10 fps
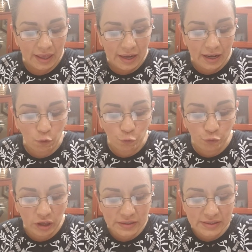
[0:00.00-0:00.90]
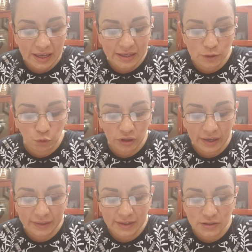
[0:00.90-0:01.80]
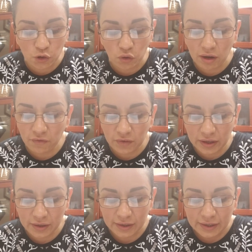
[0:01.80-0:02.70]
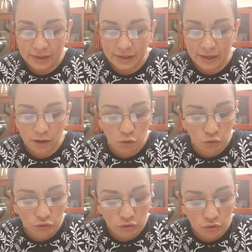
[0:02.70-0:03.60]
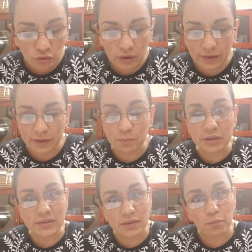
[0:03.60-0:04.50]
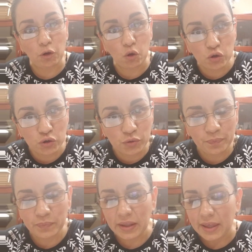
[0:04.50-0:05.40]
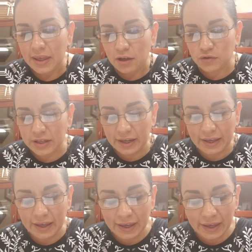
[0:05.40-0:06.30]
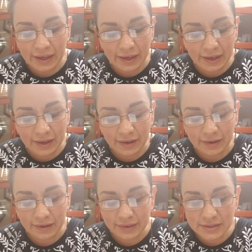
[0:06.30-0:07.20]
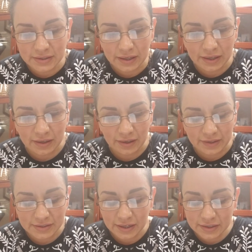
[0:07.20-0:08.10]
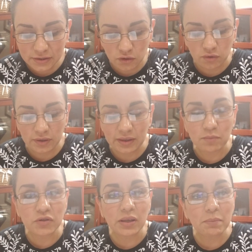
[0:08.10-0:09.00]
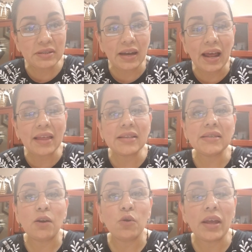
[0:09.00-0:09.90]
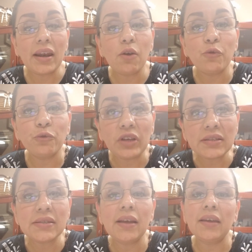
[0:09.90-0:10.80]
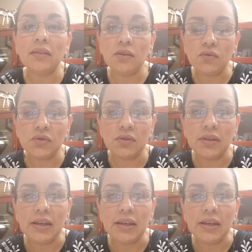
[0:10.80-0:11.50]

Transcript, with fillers: La confianza es poner en acción la fe que encontró en el principio 2. O sea que eh, en, este, en esta lección tenemos que empezar a desarrollar la confianza en Dios,